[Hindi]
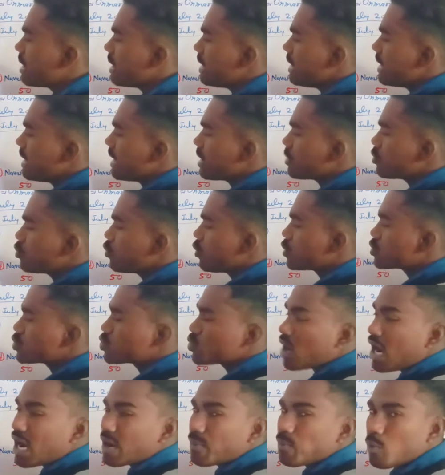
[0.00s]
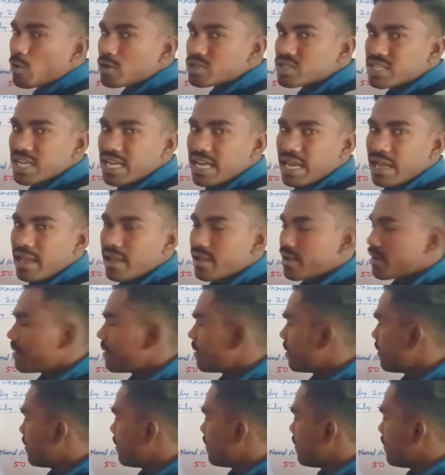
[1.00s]
के लिए 208 पोस्ट
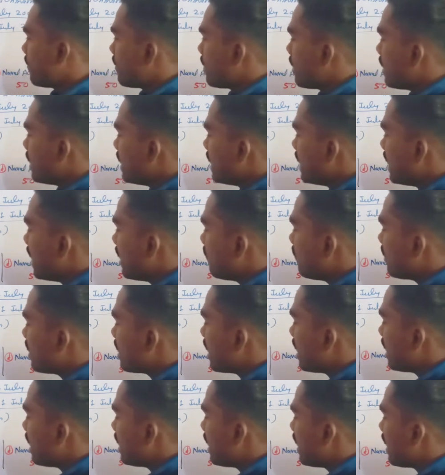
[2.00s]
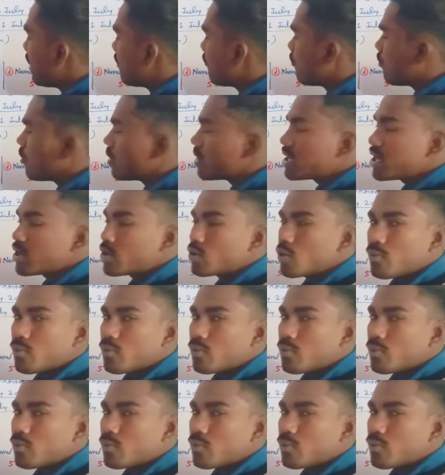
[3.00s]
हैं नेवी के लिए 42